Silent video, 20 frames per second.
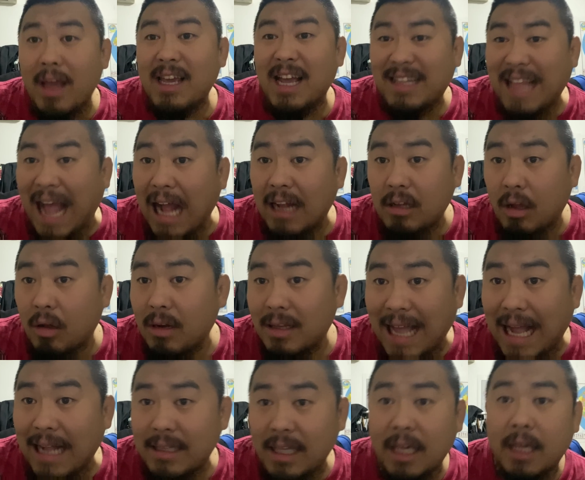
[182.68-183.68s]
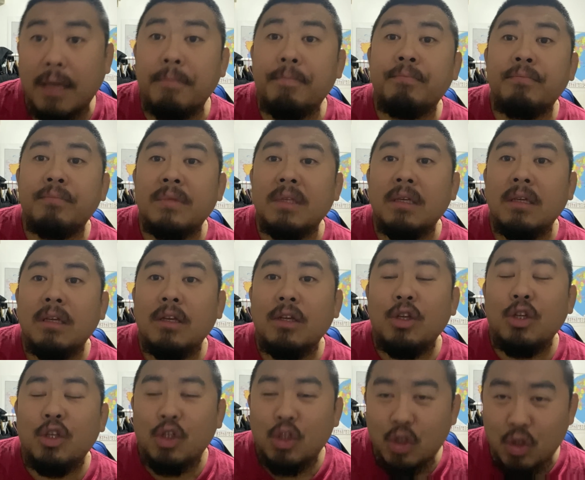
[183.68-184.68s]
也打到了大地，
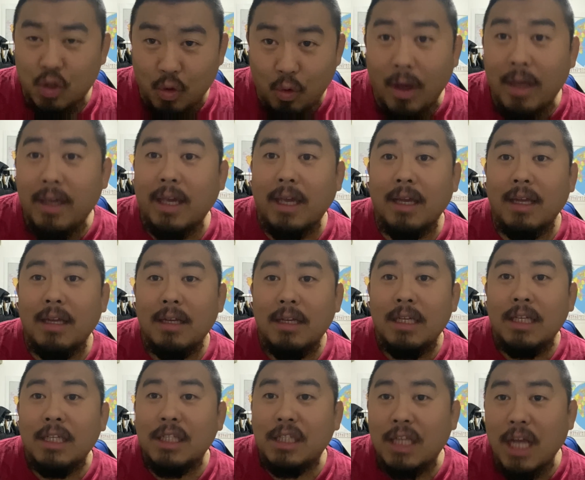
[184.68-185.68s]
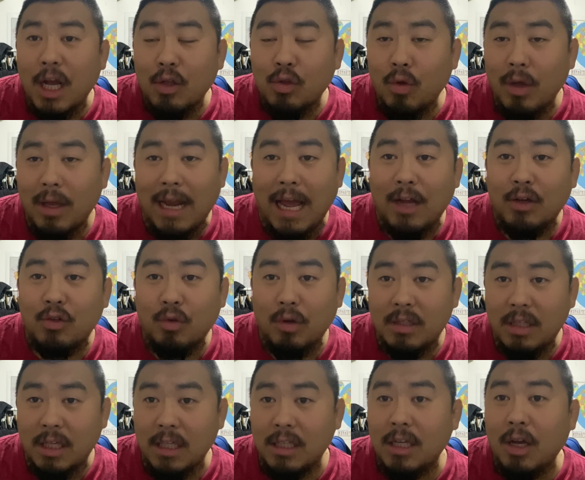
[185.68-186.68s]
所以相对来说
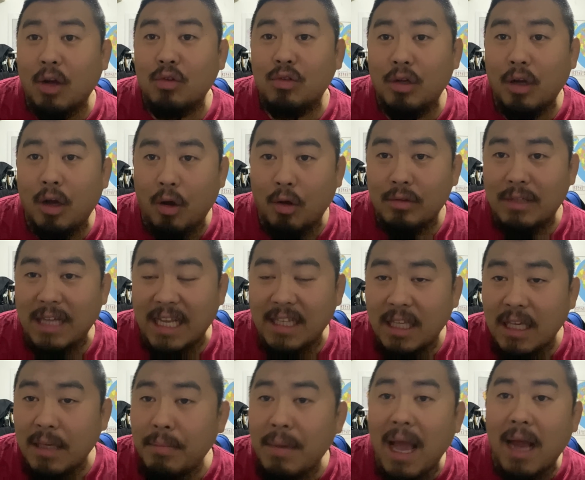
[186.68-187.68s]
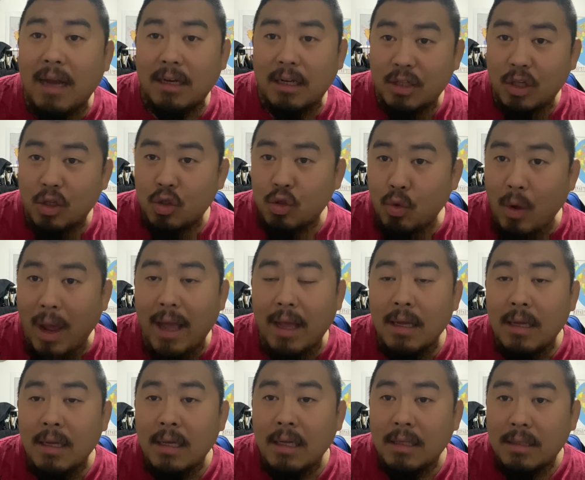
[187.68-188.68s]
抵消之后，在地面上的摔，
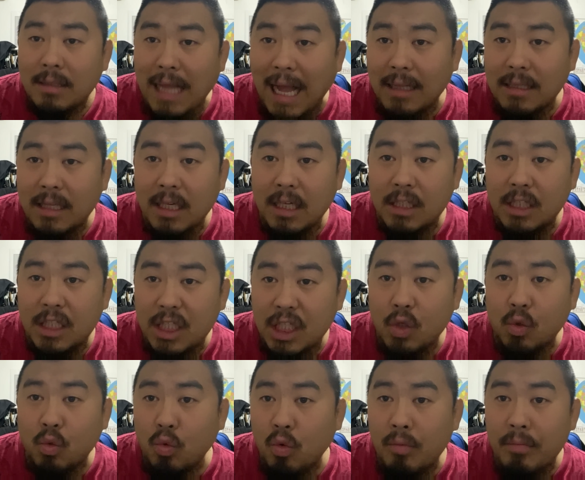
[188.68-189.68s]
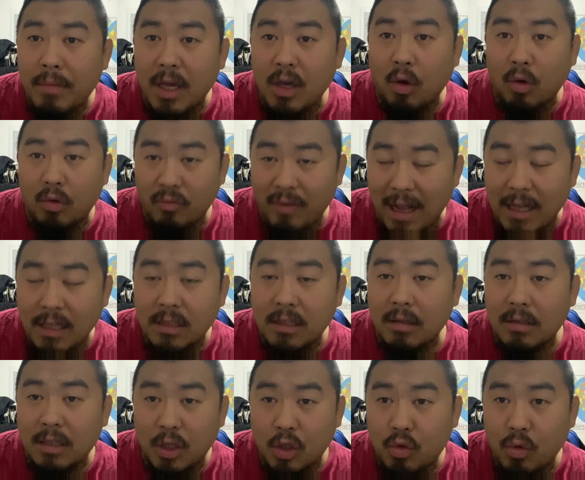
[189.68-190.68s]
大地几乎没有完
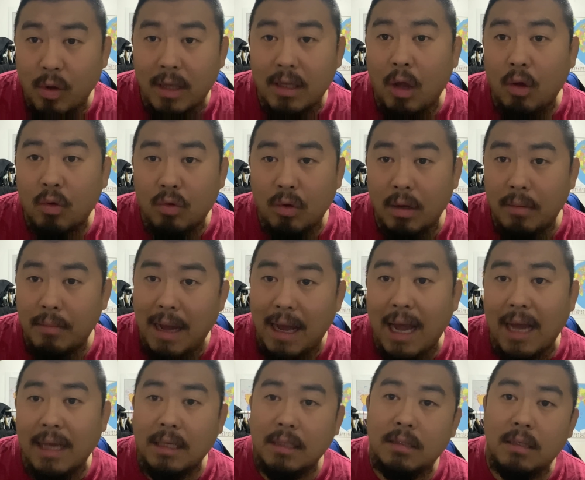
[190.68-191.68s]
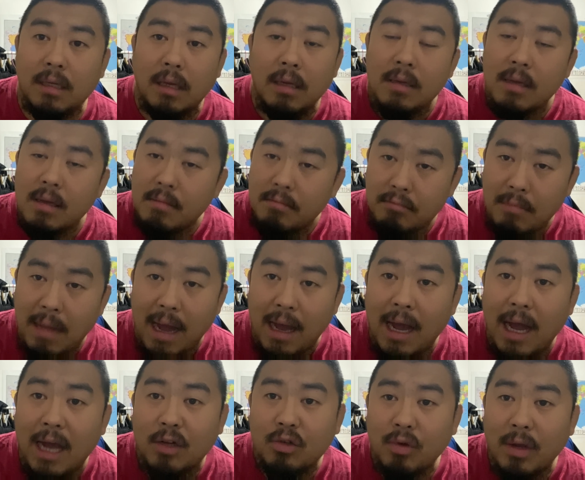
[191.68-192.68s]
整的摔倒过马哈一次，马
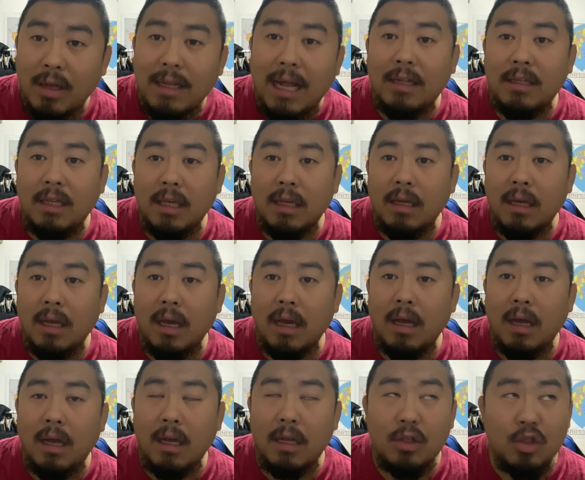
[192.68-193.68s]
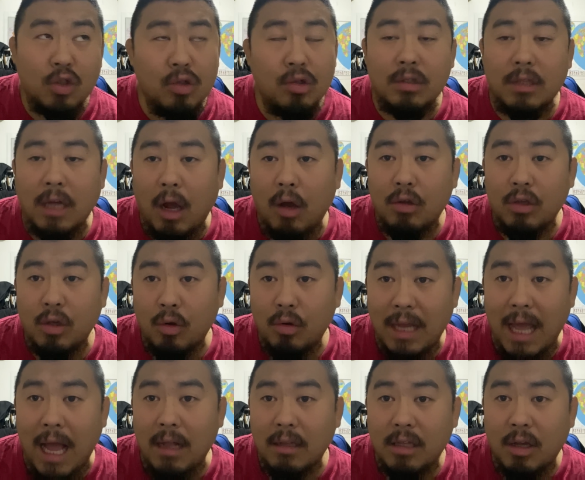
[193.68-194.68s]
哈摔大地，呃，至少有
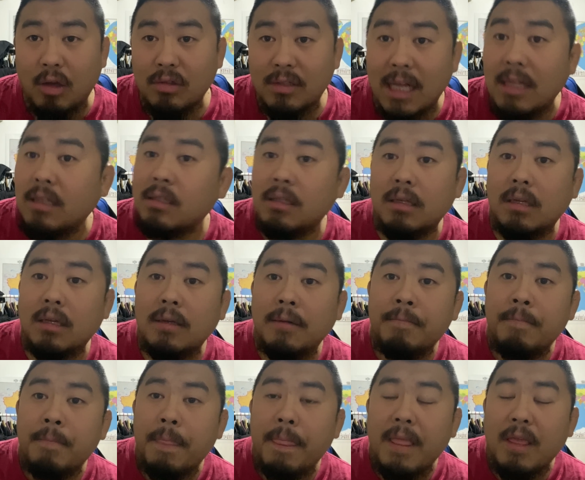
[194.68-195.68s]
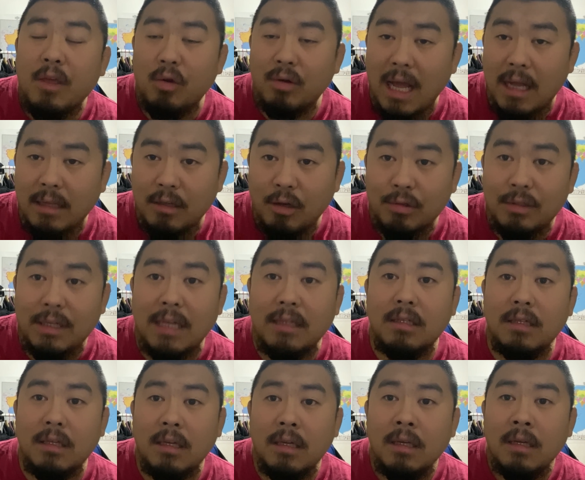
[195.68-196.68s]
两到三次，有两到三
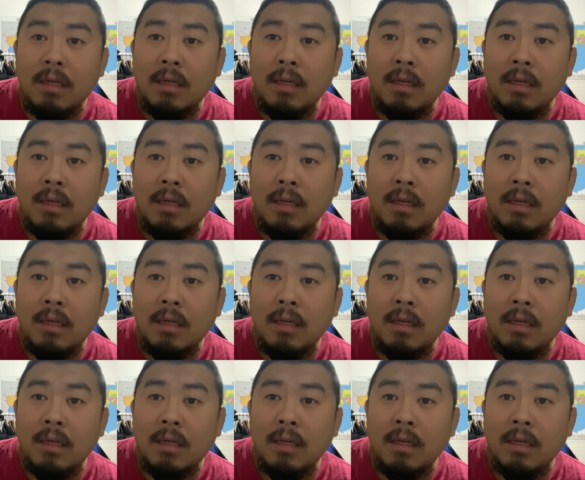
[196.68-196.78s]
次。